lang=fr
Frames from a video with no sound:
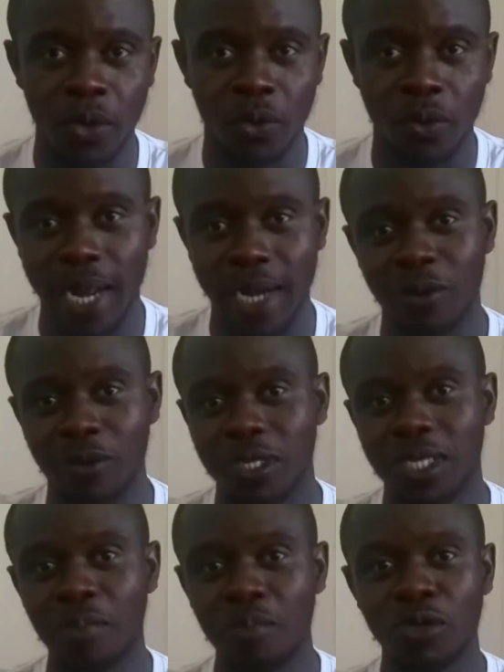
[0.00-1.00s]
Voilà, donc
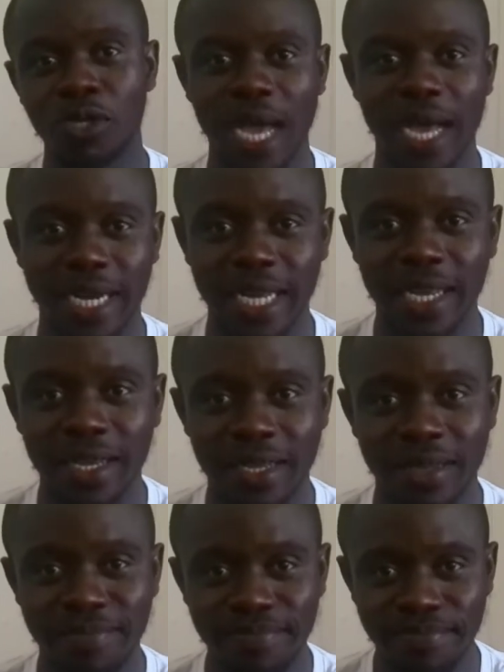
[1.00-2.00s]
sans plus tarder,
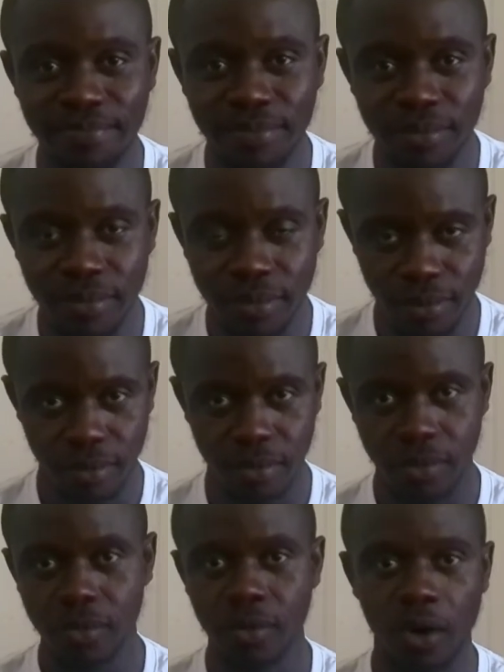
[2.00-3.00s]

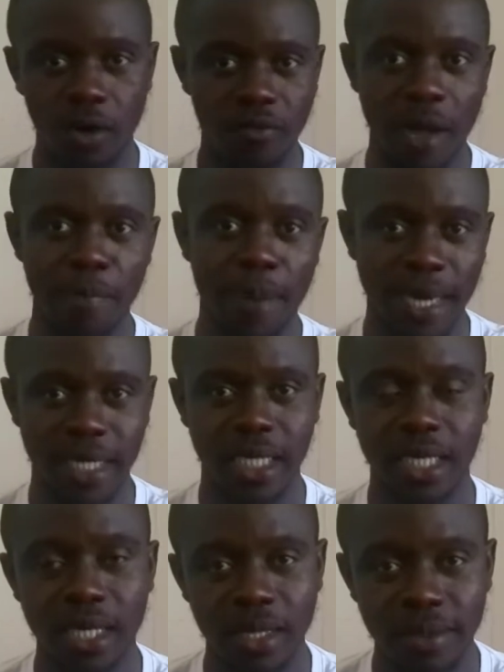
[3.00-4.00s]
on va
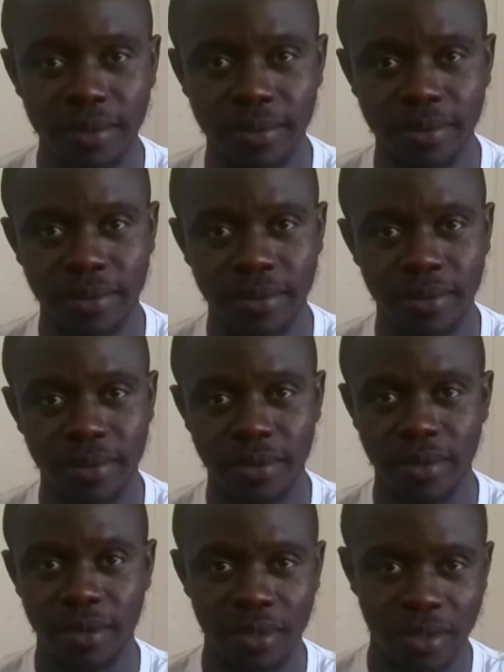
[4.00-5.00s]
partir
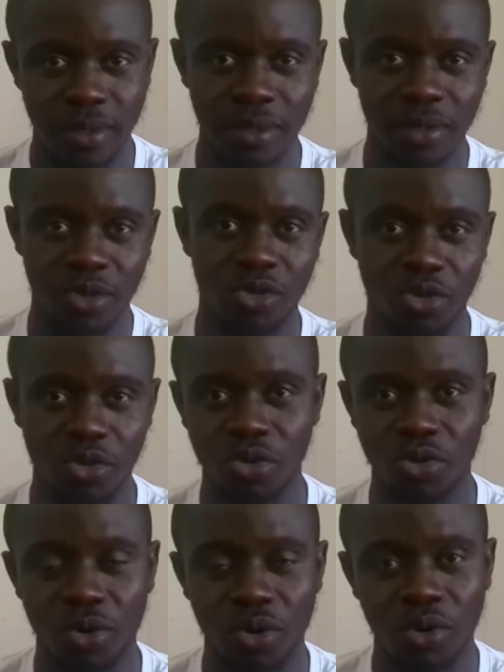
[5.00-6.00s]

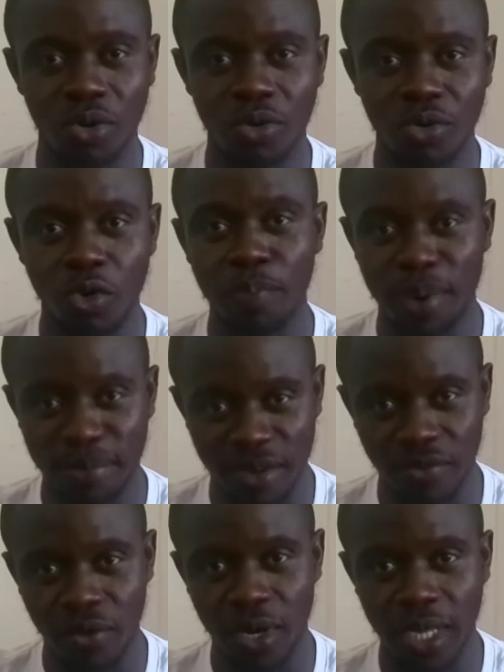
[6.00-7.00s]
sur le premier
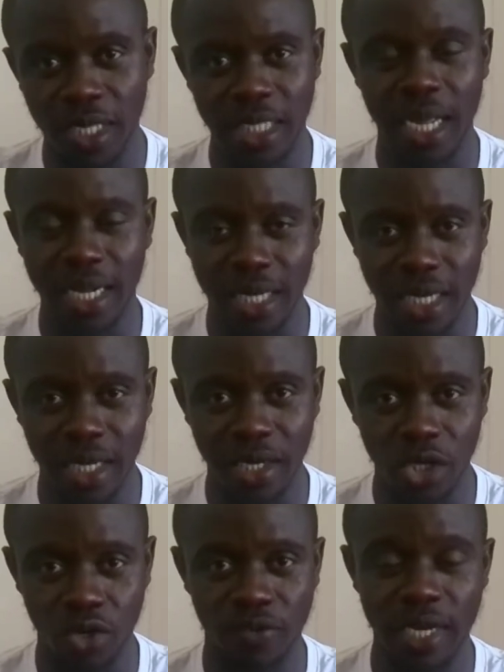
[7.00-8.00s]
volet, c'est-à-dire
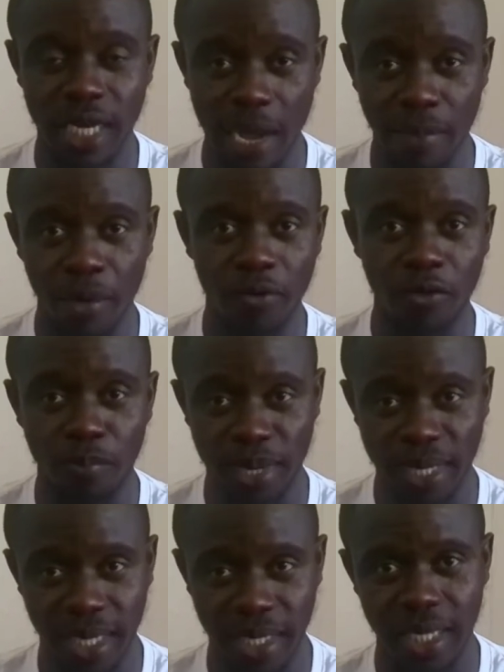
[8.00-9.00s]
je vais d'abord vous
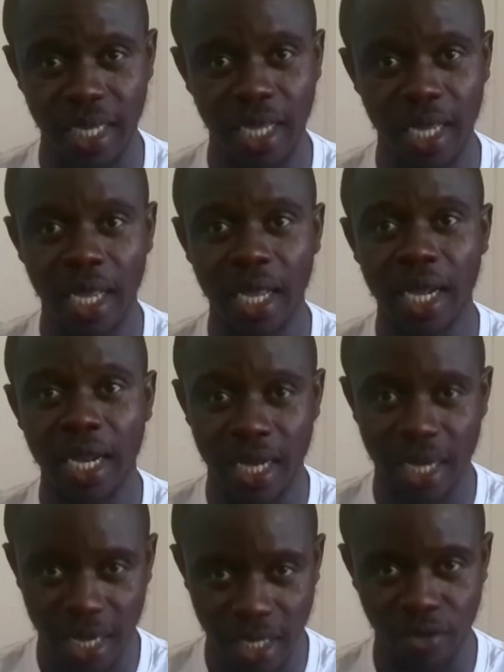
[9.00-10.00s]
présenter
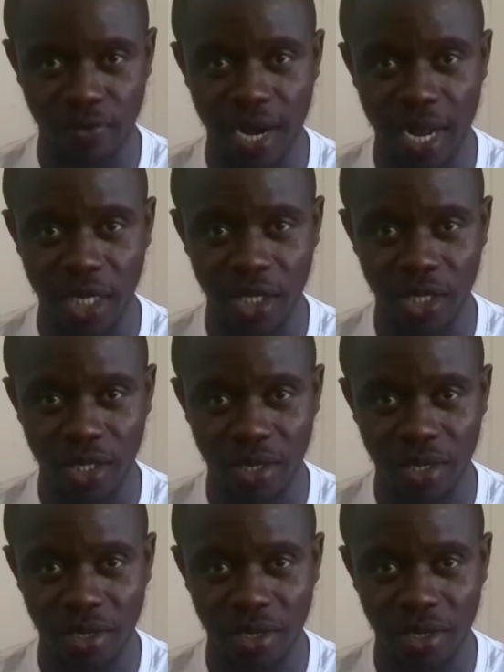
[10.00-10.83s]
les ouvrages.